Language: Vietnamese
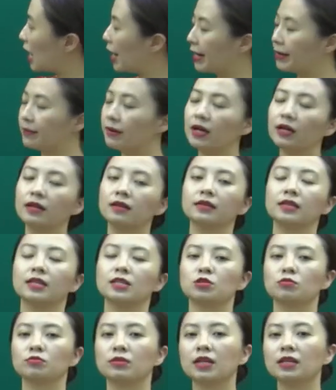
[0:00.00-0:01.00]
time á, thì
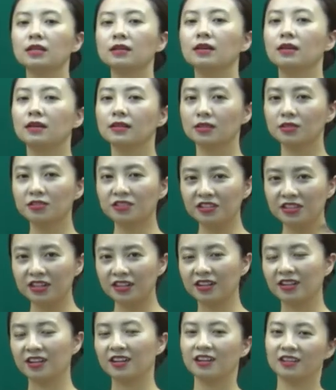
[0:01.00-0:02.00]
chúng ta
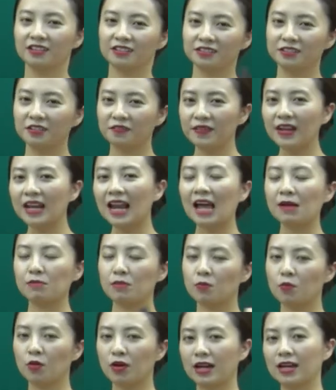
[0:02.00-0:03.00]
thường được viết lại
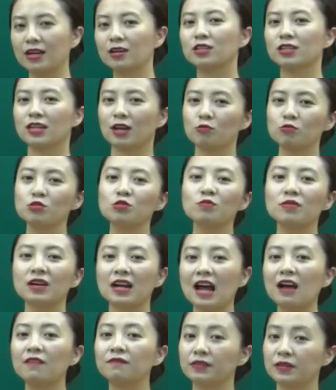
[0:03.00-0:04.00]
bằng một cái cấu trúc
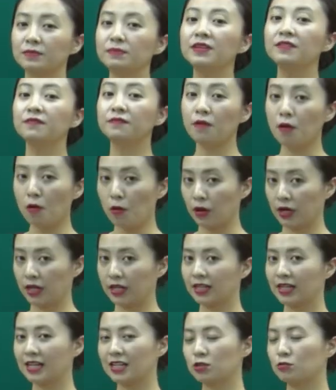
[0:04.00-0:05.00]
khác với before.
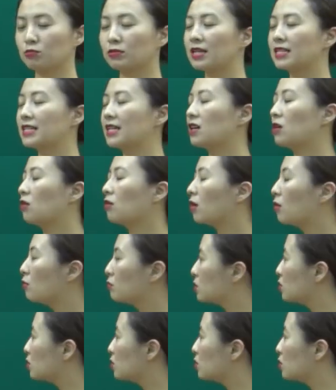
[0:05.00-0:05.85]
Thì chúng ta sẽ có cấu